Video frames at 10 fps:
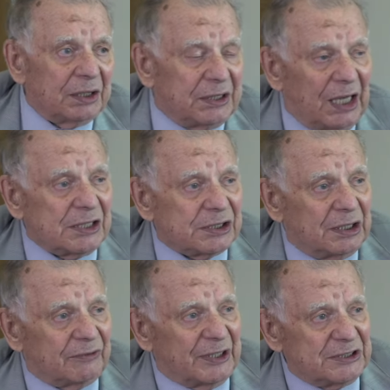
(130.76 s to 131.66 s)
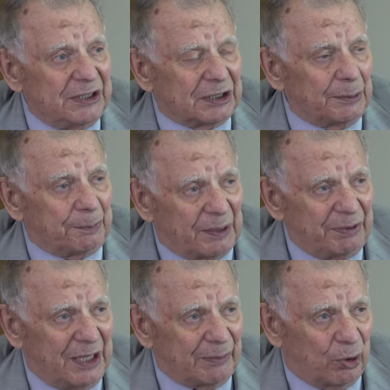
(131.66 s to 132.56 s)
Дальше возникла
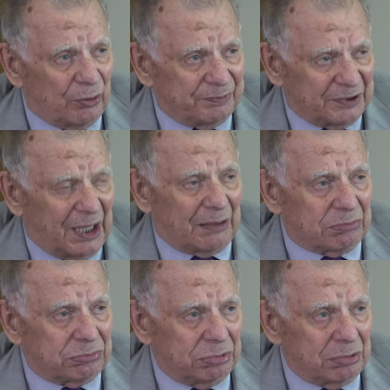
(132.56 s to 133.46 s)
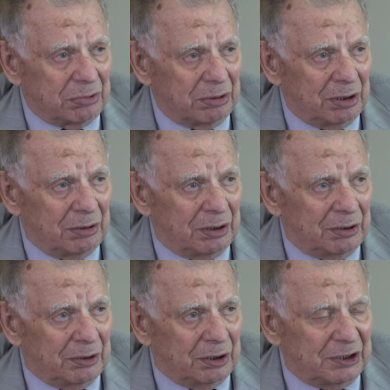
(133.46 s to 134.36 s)
проблема там.
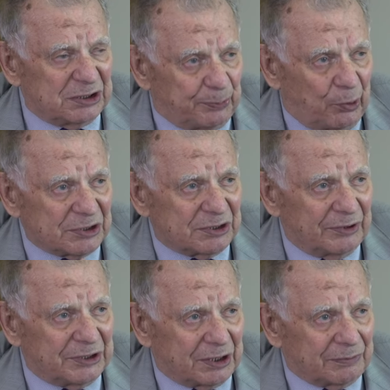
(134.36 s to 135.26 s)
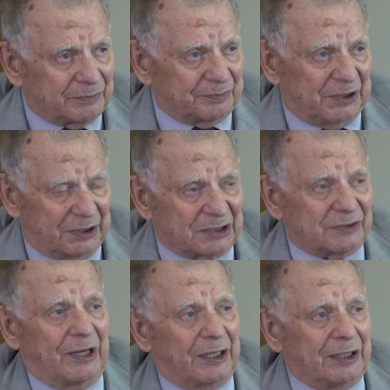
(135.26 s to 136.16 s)
Использовать, и
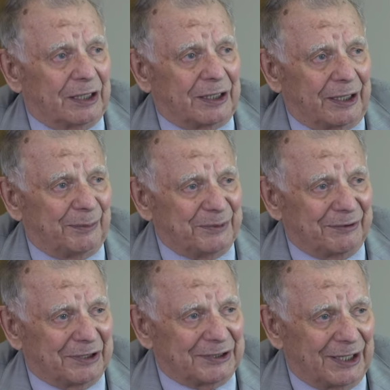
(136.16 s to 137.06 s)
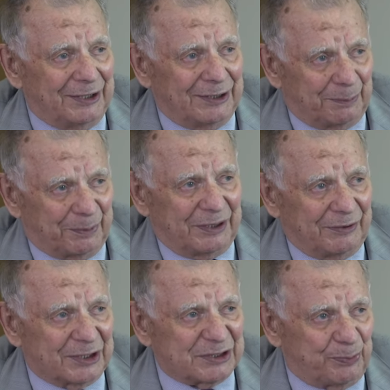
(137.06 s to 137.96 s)
название «Кремниевая долина»
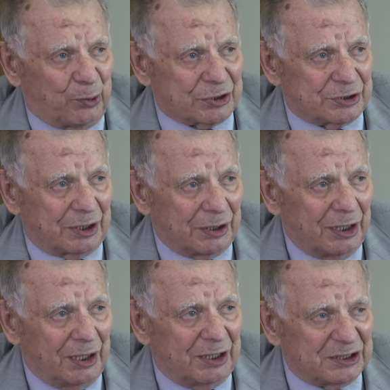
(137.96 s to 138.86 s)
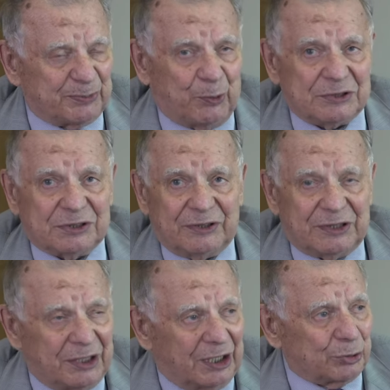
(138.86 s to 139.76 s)
появилось позже,
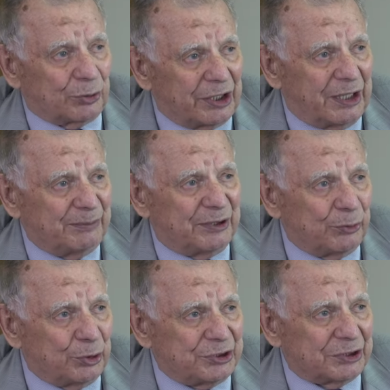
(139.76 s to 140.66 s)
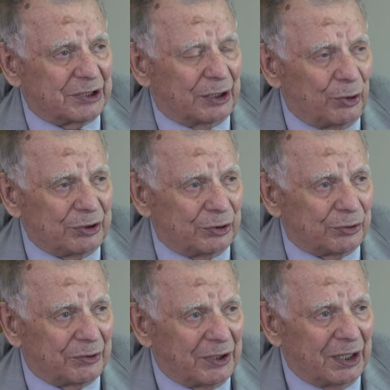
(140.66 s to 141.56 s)
использовать эту кремниевую
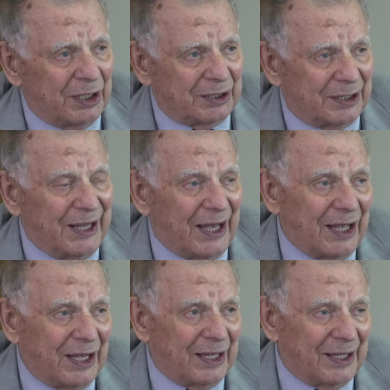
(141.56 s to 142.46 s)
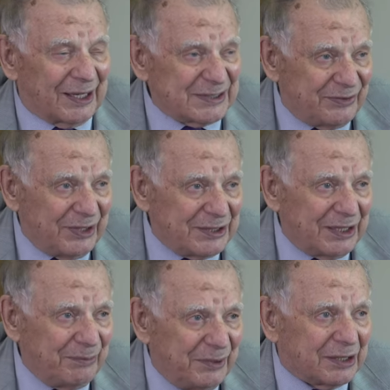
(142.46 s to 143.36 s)
технологию для
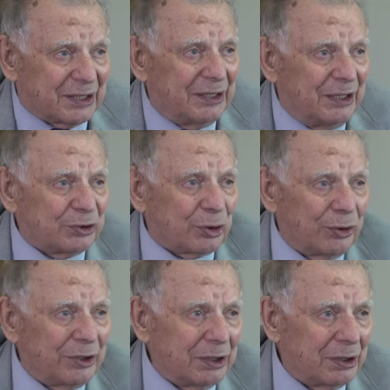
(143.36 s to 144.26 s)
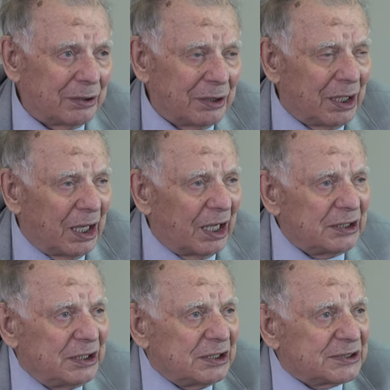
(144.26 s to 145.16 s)
развития микроэлектроники.
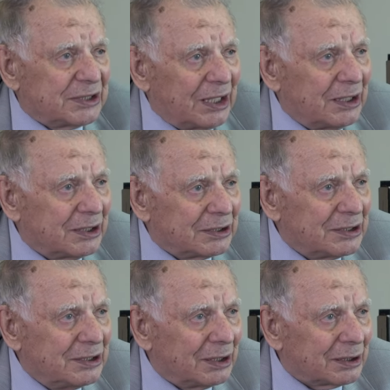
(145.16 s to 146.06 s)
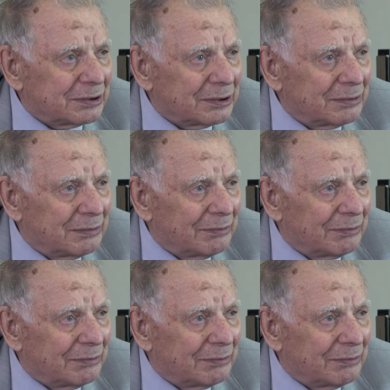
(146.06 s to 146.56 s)
Они не стали это делать.